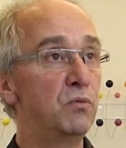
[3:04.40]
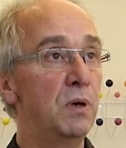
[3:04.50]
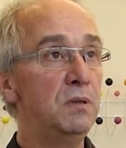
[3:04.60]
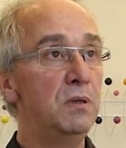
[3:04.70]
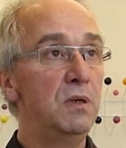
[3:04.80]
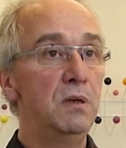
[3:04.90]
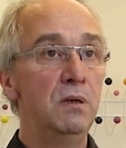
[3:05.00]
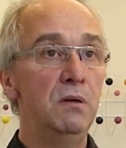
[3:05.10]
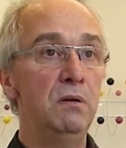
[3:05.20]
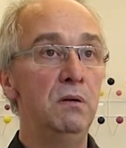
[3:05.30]
juin,
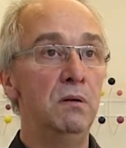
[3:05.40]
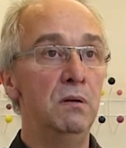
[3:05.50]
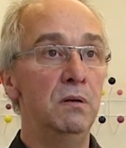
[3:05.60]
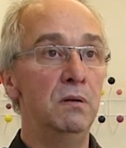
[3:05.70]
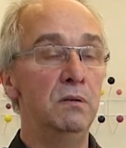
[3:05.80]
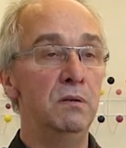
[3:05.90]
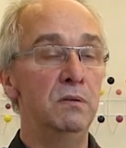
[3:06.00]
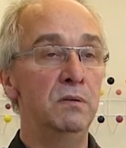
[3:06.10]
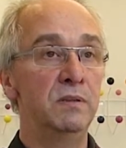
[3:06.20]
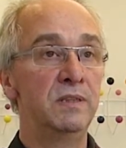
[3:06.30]

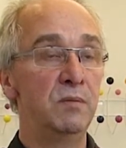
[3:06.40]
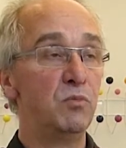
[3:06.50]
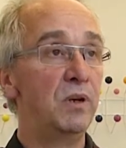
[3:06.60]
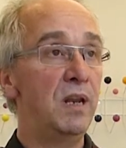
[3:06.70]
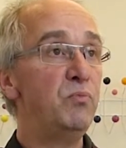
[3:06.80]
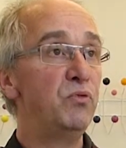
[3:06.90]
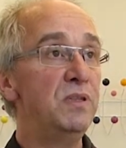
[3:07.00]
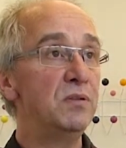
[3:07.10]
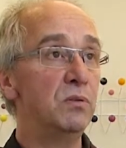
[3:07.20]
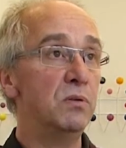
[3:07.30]
euh, ces mondes-là
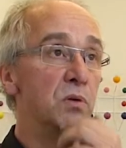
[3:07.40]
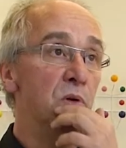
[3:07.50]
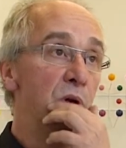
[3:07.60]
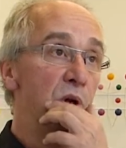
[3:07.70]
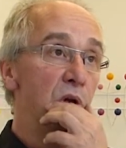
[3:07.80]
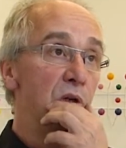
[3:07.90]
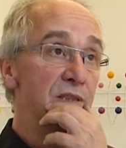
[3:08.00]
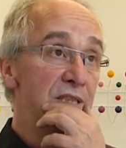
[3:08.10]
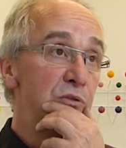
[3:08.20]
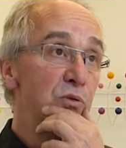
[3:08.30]
puissent
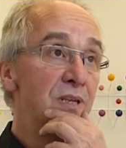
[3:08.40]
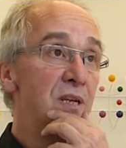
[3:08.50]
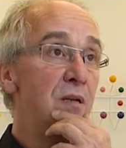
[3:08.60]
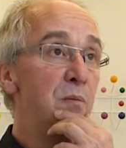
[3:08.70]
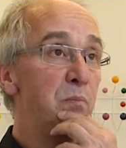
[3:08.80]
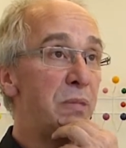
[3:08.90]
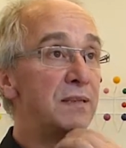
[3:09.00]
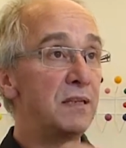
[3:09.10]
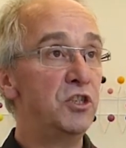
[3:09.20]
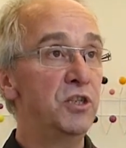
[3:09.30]
discuter,
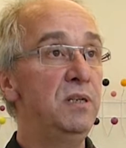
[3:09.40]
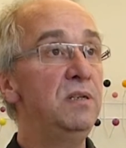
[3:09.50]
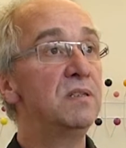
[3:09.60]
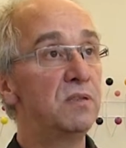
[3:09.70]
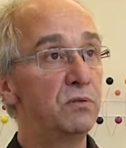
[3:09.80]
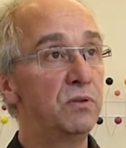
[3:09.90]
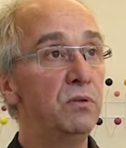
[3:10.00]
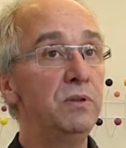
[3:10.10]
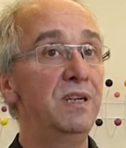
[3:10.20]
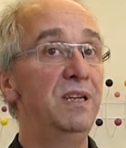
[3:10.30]
partager,
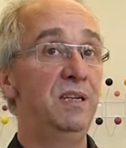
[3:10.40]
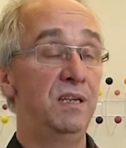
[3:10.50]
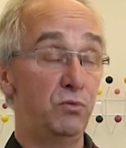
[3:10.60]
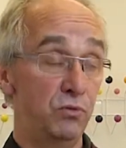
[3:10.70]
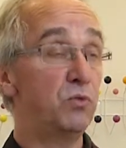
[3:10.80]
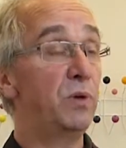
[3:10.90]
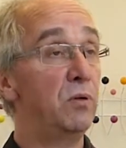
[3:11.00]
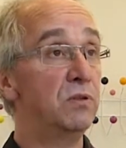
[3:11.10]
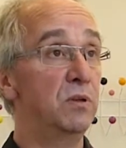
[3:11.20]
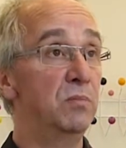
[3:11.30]
s'entendre et
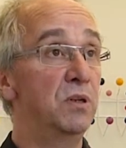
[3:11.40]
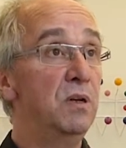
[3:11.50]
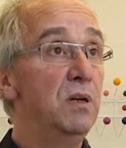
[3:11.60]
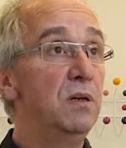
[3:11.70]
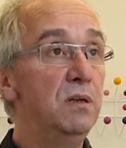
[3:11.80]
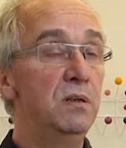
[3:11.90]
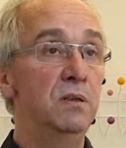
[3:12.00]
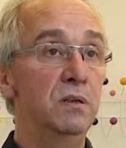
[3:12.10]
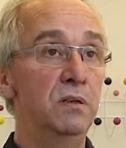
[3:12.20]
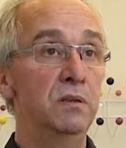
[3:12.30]
construire ensemble.
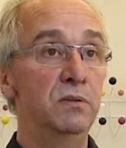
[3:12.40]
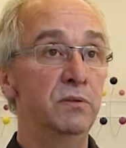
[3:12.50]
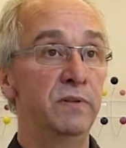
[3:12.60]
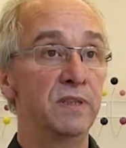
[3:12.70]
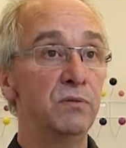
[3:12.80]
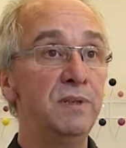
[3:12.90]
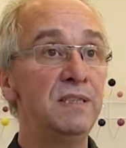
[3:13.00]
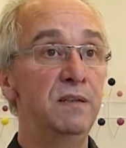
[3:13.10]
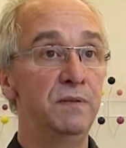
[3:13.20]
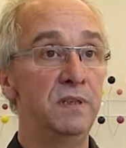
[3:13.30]
de façon à
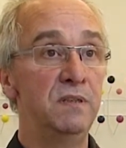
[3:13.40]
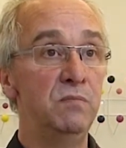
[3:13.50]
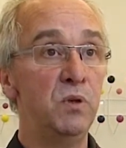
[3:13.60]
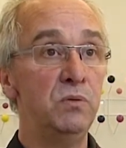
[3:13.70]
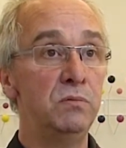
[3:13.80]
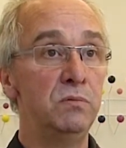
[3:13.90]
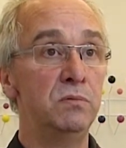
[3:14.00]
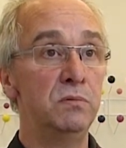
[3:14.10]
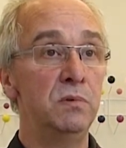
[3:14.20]
ce qu'effectivement,